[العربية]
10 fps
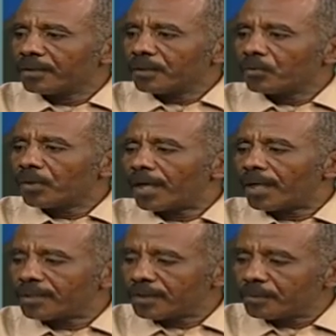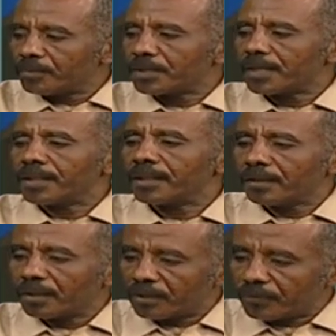وهذه الميزانية
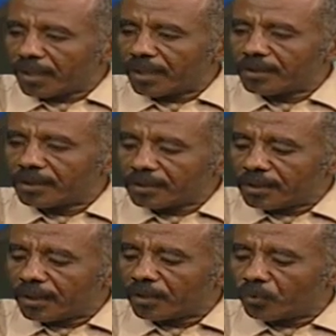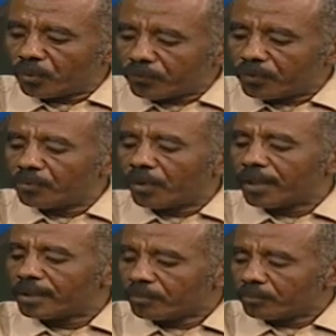الضعيفة أدت إلى ضعف
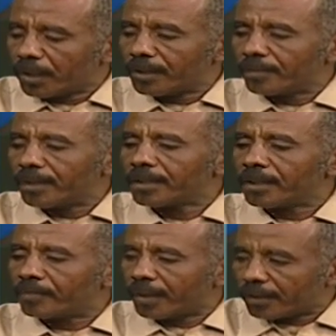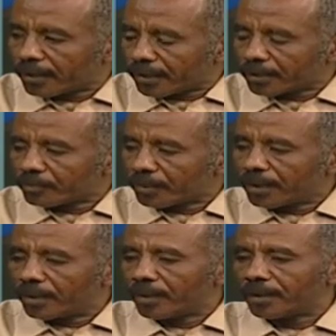المعلم ما أنا ما أتكلم عن الراتب
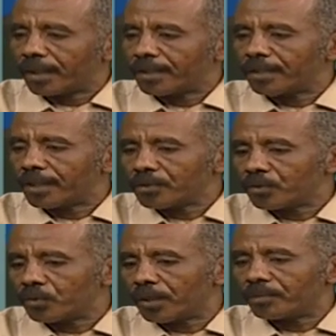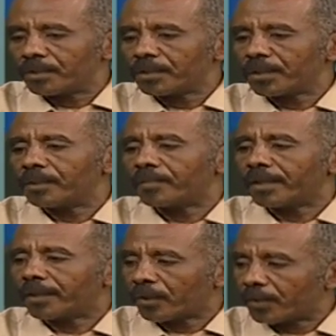أنا يعني الناس دي كلها بتتكلم
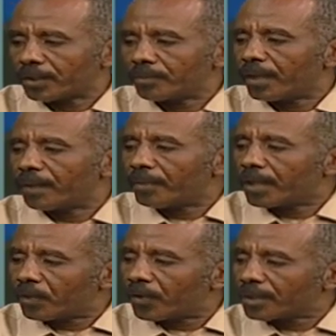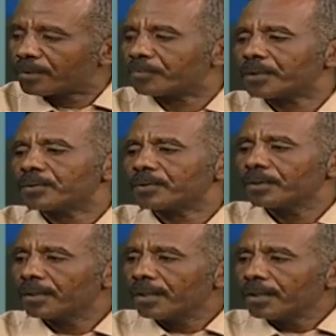عن الرواتب لا ما الرواتب بس
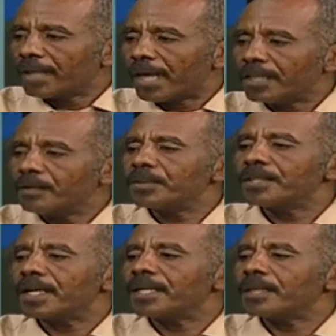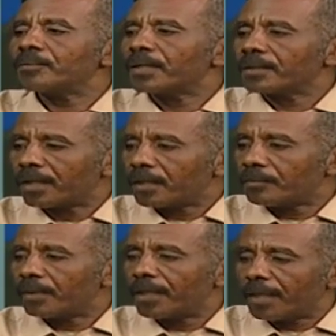يعني الميزانية بتاع
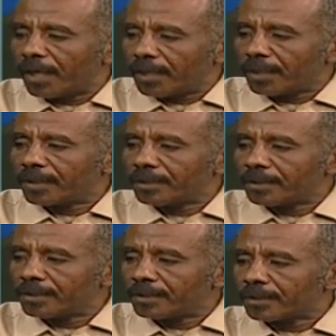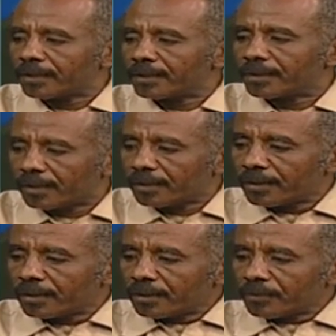التعليم الآن أنا إحنا عندنا هنا
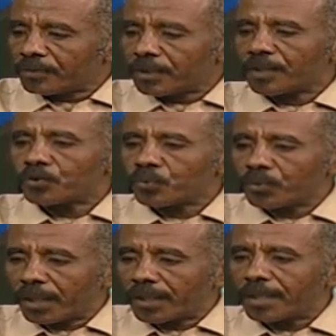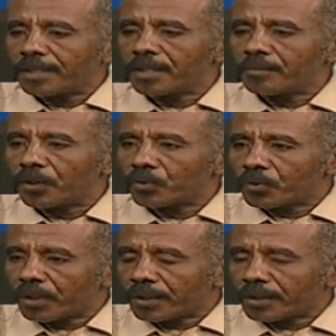في السودان أنا زي ما
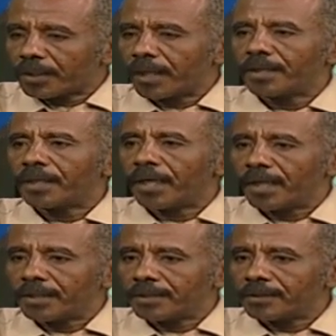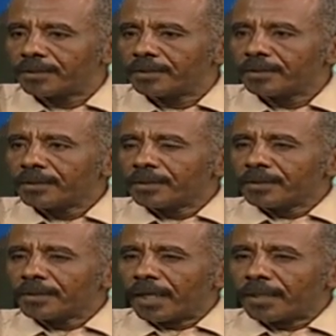قلت لك أنا الآن عندي
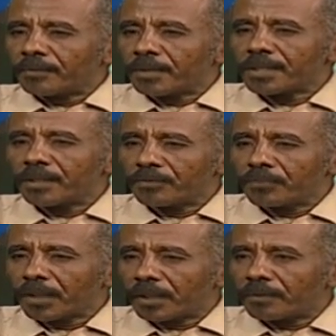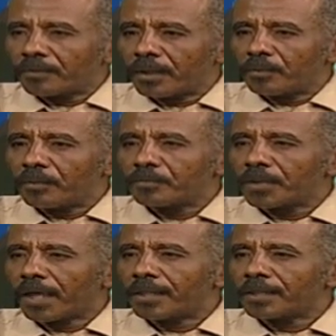يعني مثلا في
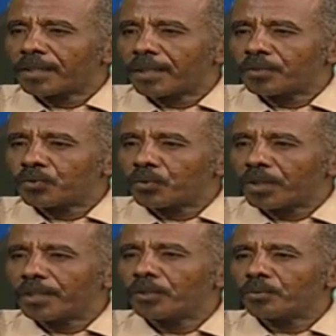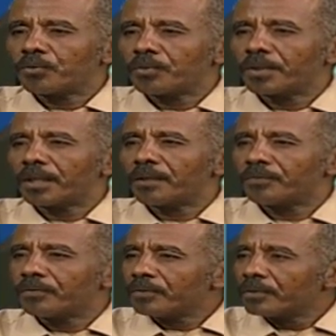الامتحان الشهادة السودانية 500
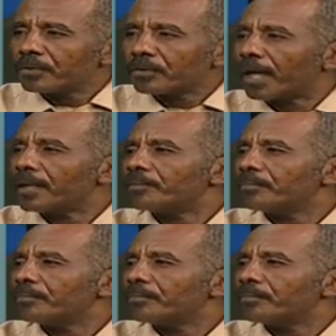ألف طالب